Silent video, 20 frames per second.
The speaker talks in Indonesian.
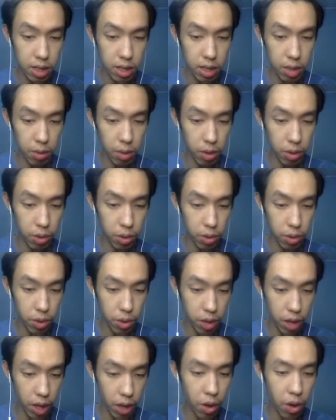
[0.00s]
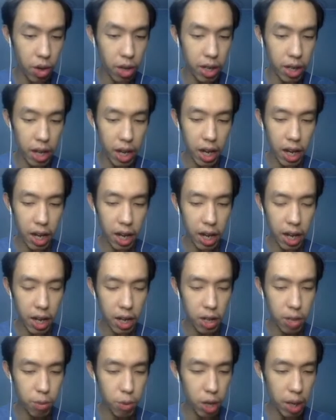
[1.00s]
Sabar dulu. Oke,
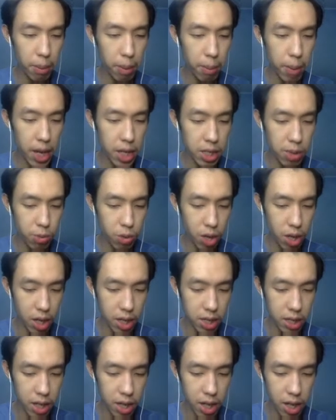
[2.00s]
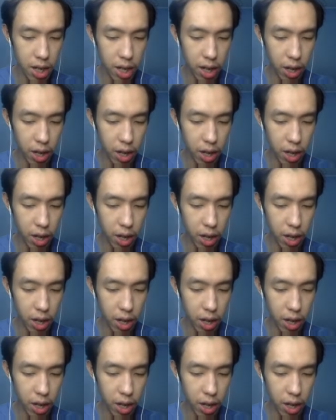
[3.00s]
oke, udah mulai membaik semua guys ya.